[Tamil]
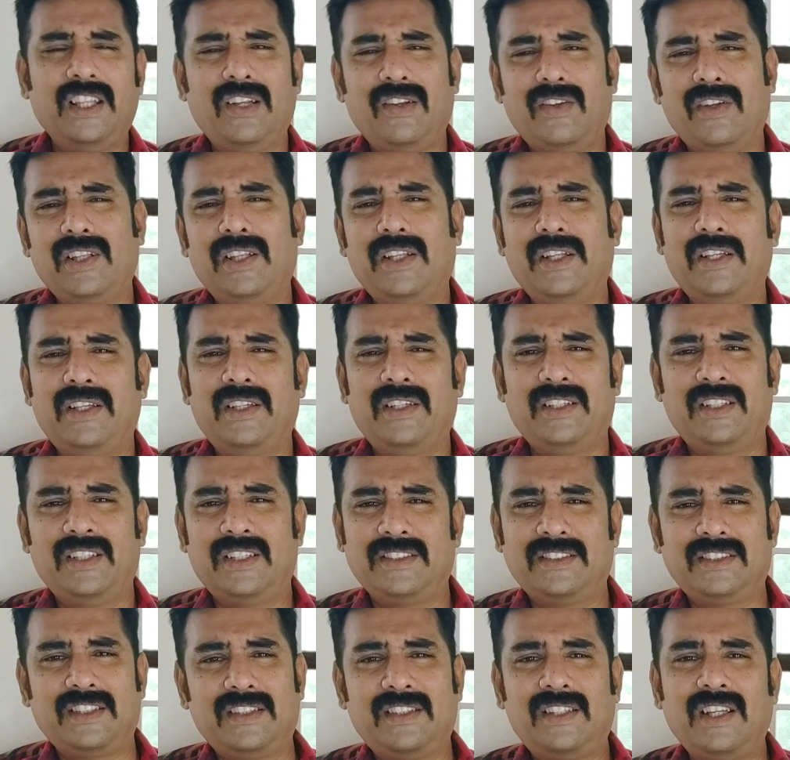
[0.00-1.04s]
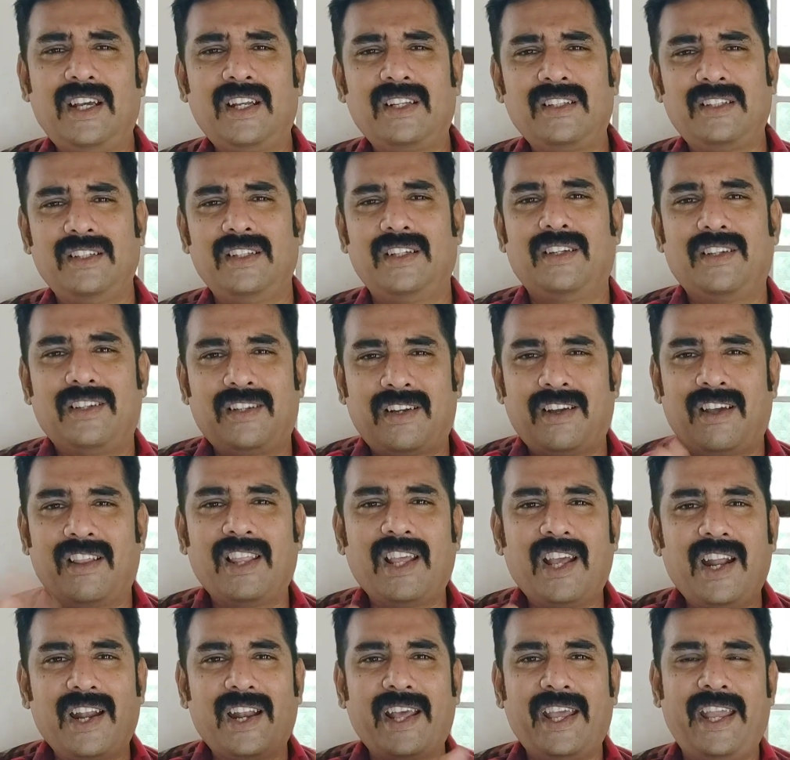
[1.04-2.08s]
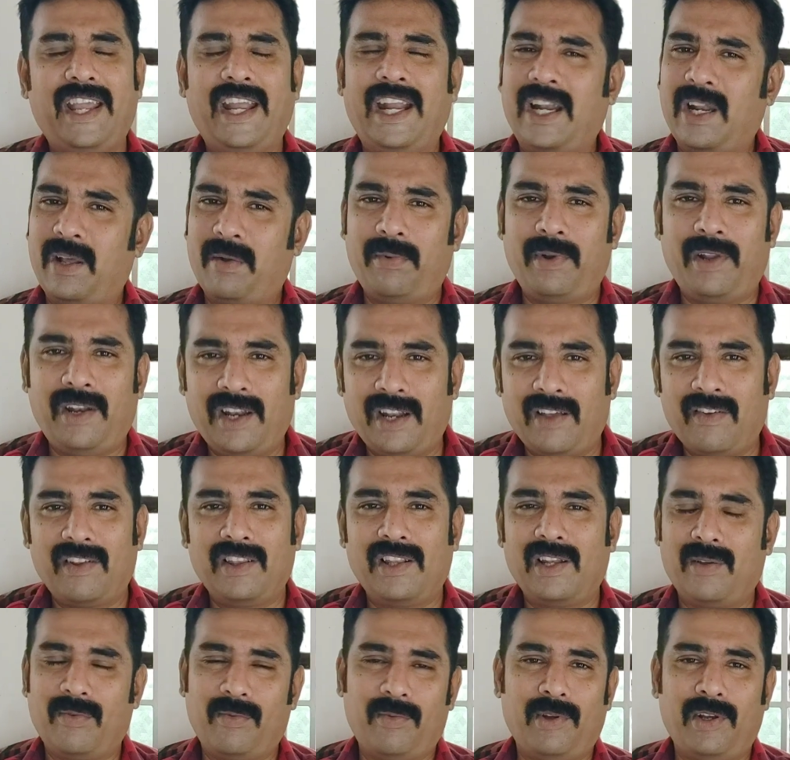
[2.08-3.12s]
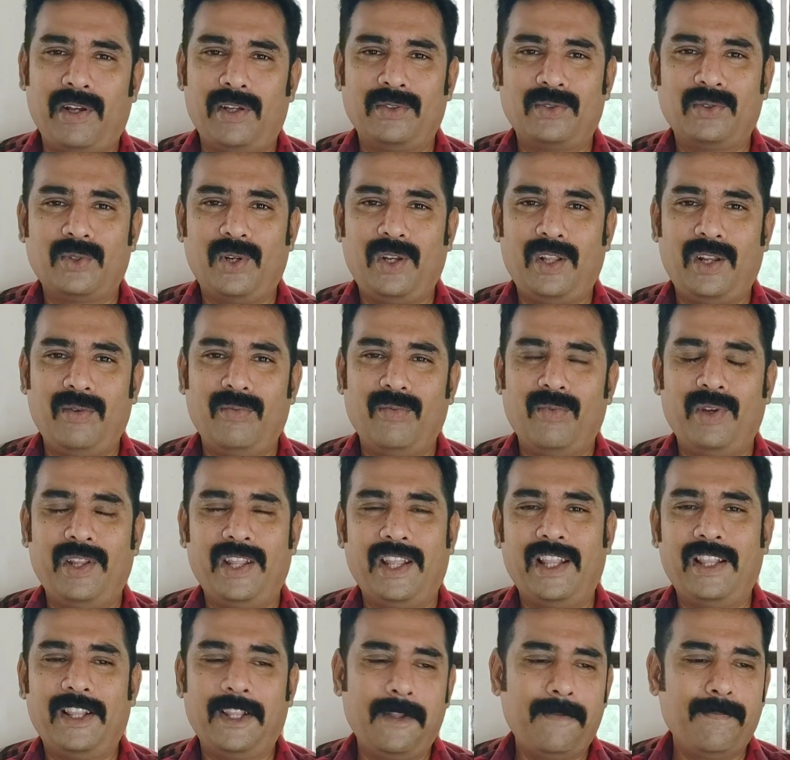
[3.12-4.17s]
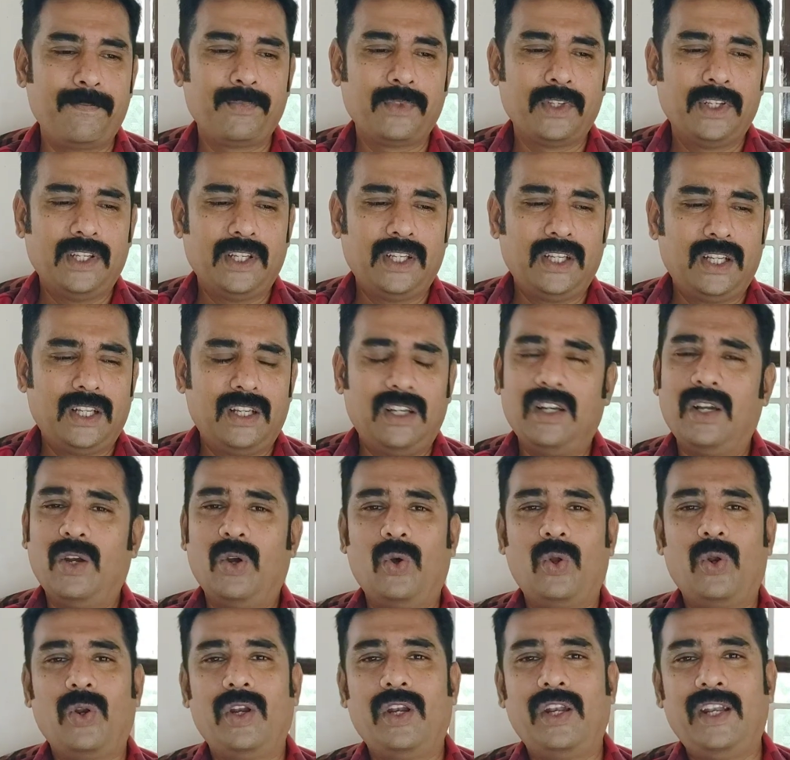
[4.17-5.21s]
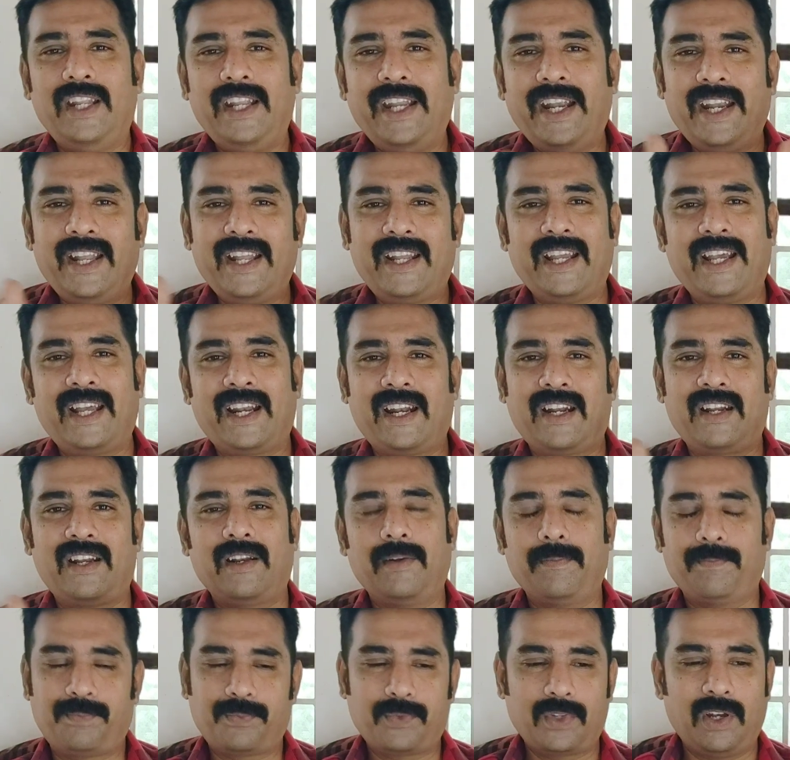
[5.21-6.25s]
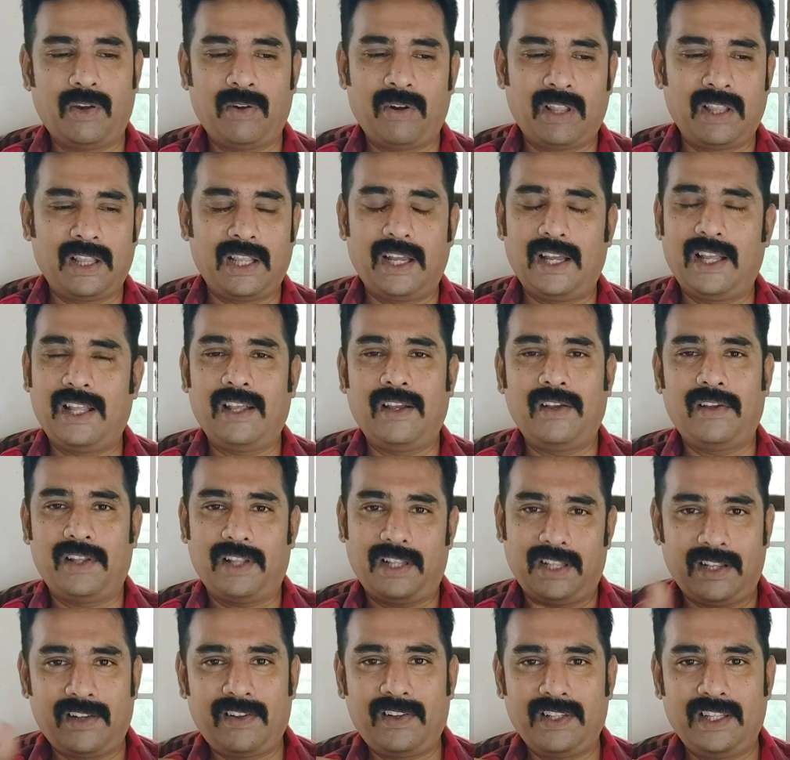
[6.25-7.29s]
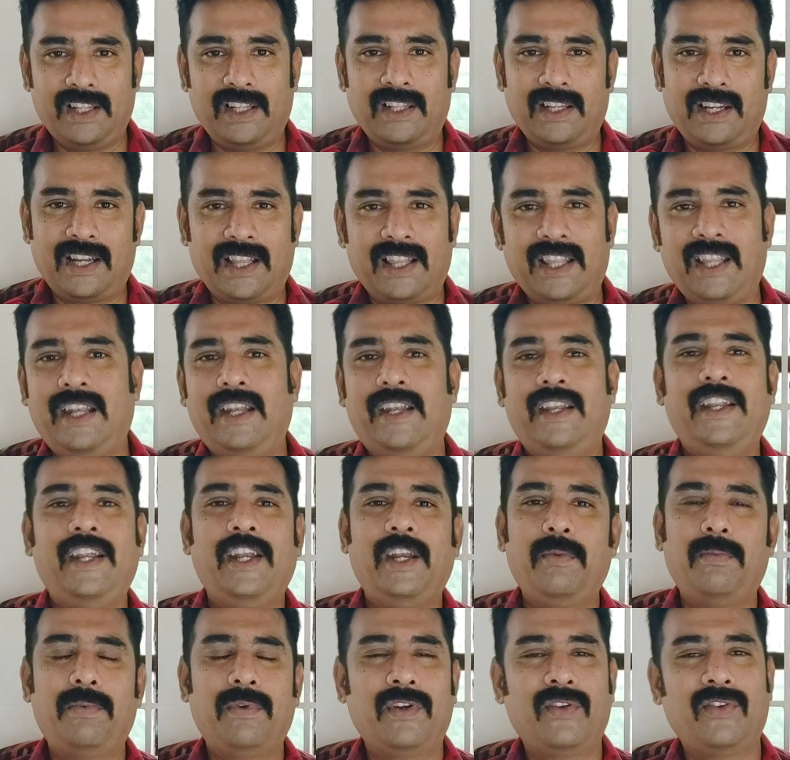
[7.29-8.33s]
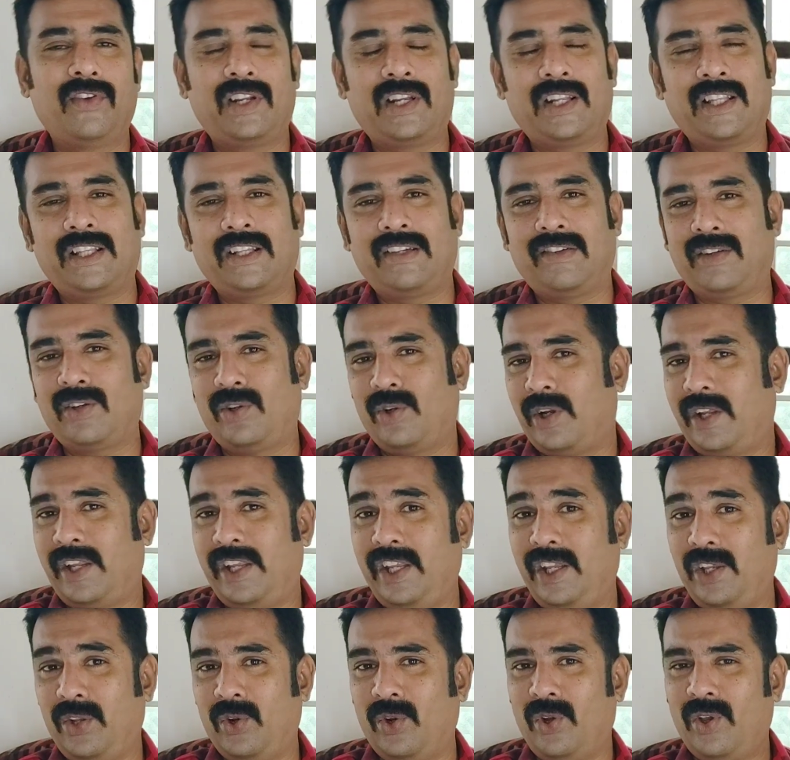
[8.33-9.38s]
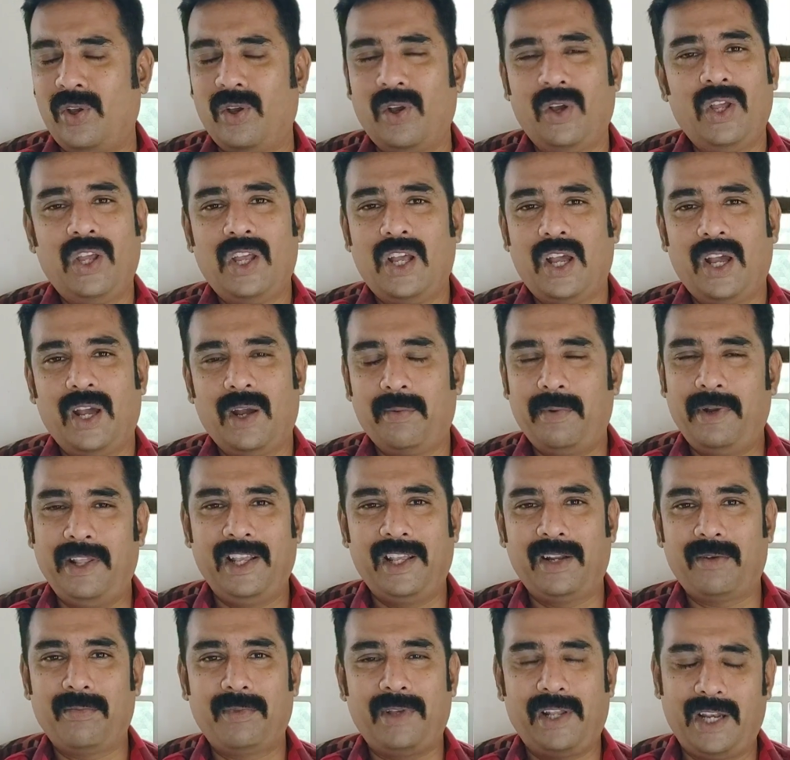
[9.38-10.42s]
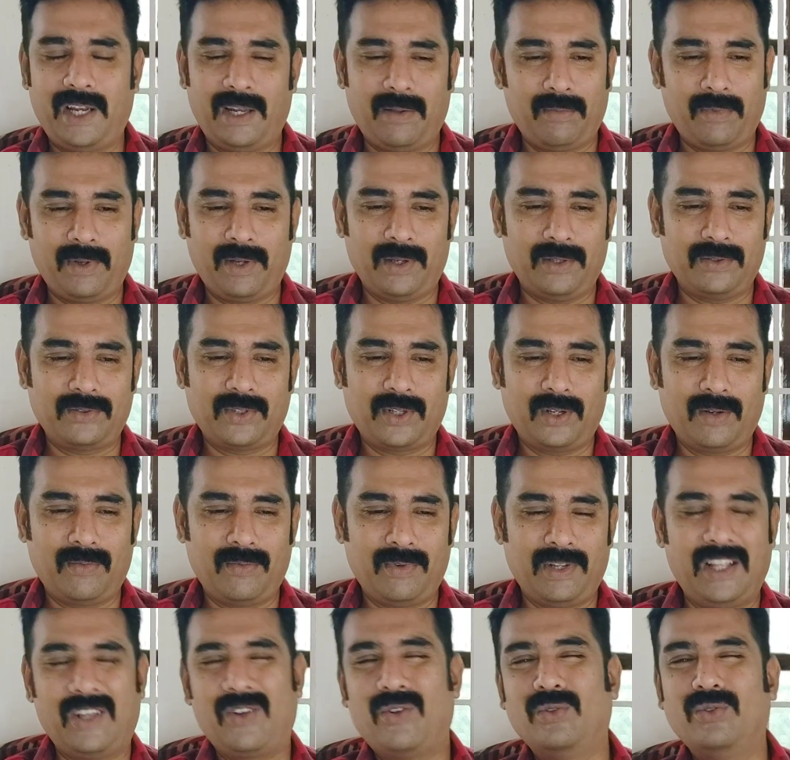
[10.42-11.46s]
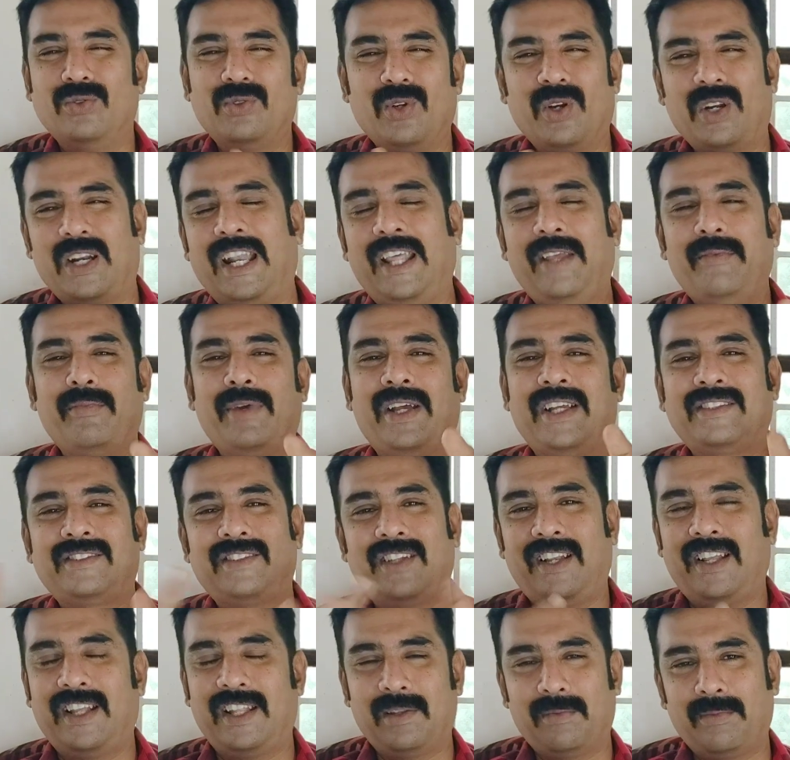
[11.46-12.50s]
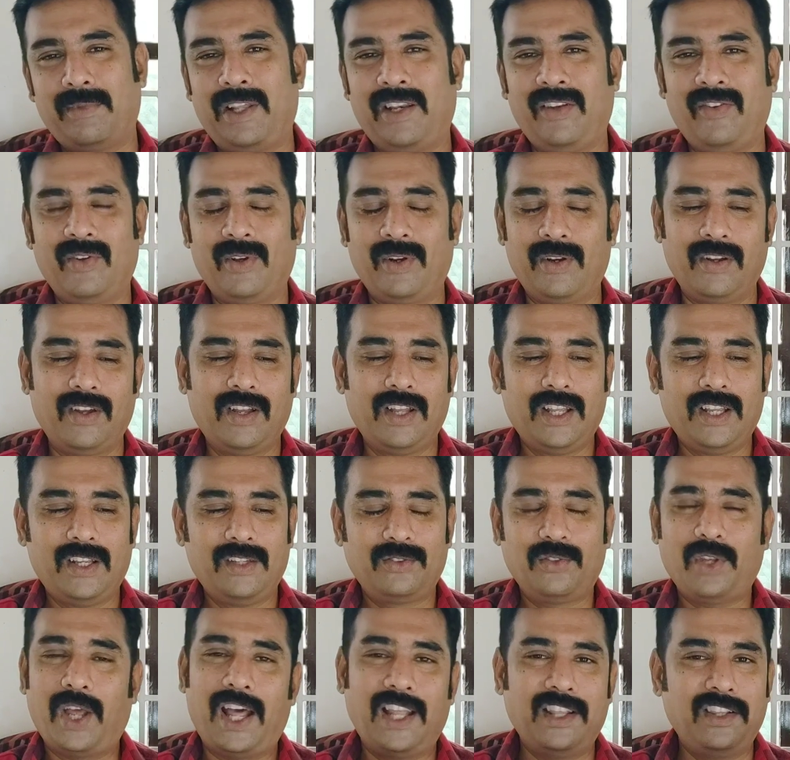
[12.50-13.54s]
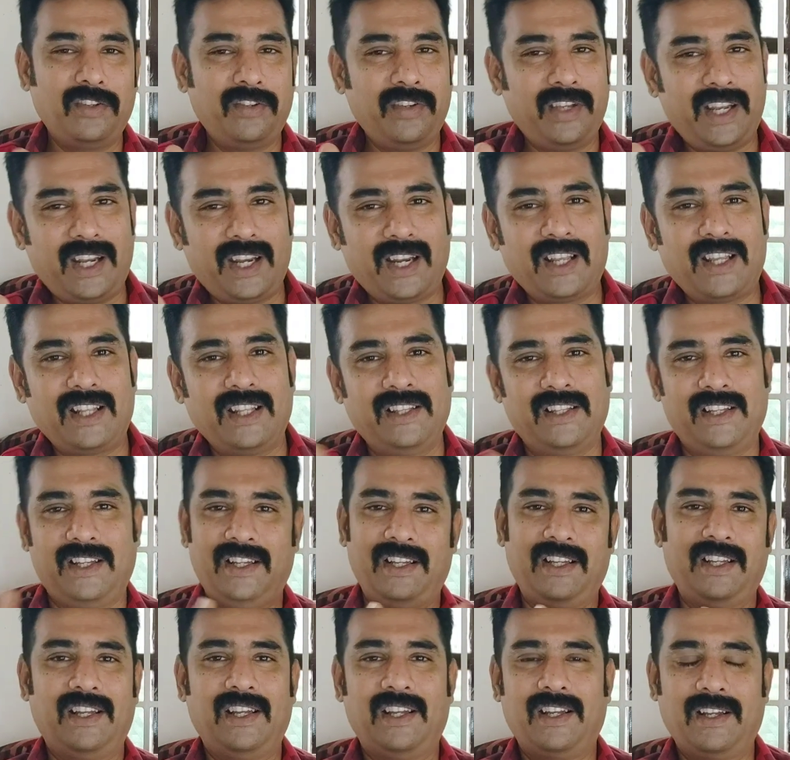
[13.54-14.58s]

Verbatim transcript: இதில் வந்து சித்தார்த் கதாநாயகன் அப்படின்லாம் வந்து நம்ம சொல்லிட முடியாது ஒரு லீடு கேரக்டர் அவ்வளோதான் அதாவது அந்த கதையை லீடு பண்ணுவாரே தவிர ஒரு ஹீரோ அப்படிங்கிற மாதிரி நம்ம சொல்ல முடியாது கொஞ்சம் கிளைமேக்ஸில் அந்த மாதிரி வரும் ஸோ அதுவே எனக்கு இந்த